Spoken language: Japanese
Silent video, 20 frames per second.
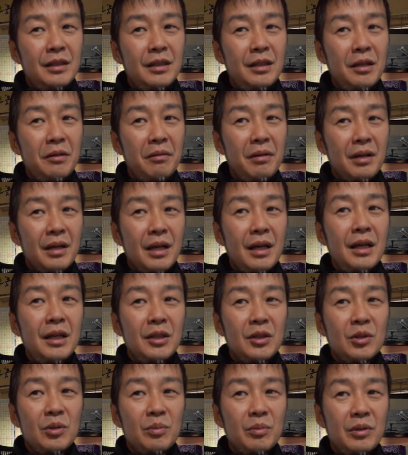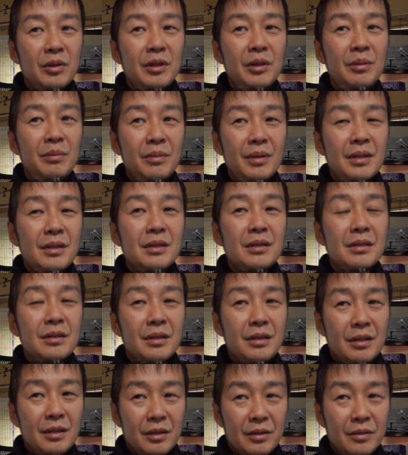ではないと思います
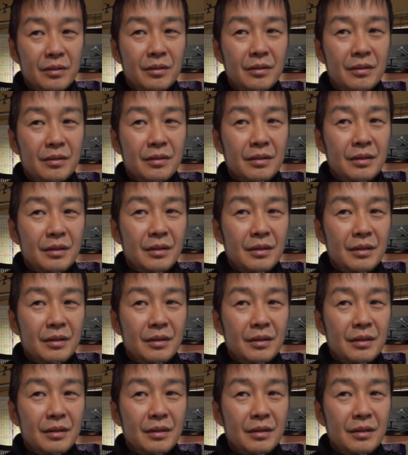けど